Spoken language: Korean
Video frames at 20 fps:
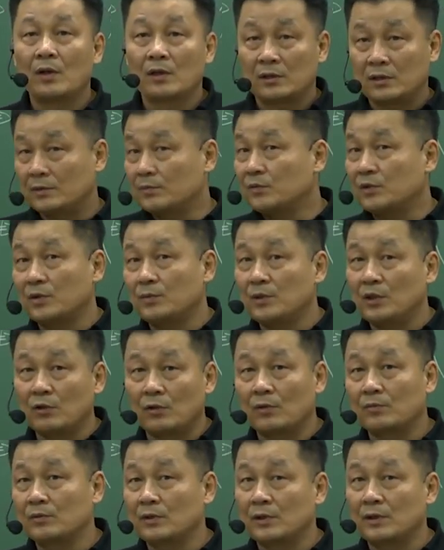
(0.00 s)
틈틈이
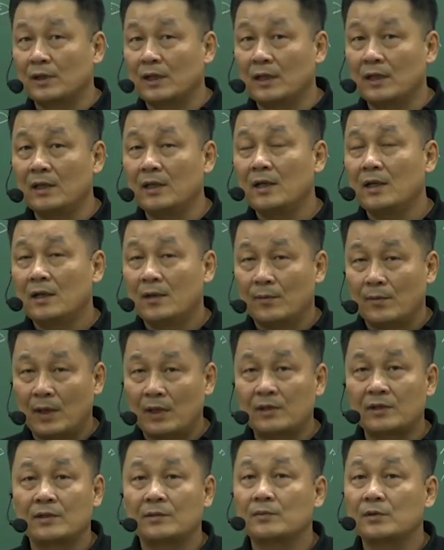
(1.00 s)
여러분한테
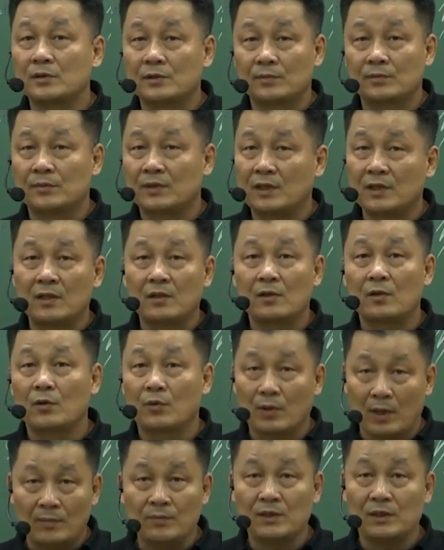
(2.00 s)
말씀을 좀
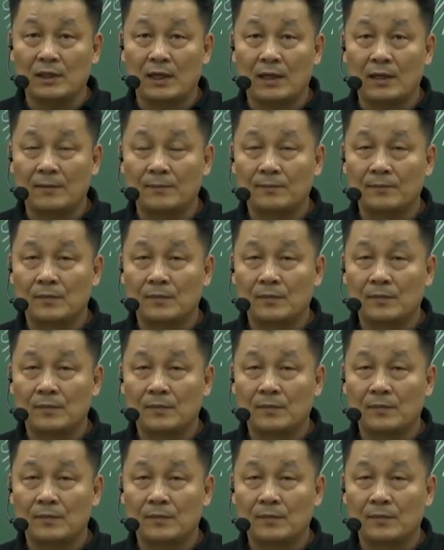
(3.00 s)
드리려고 합니다.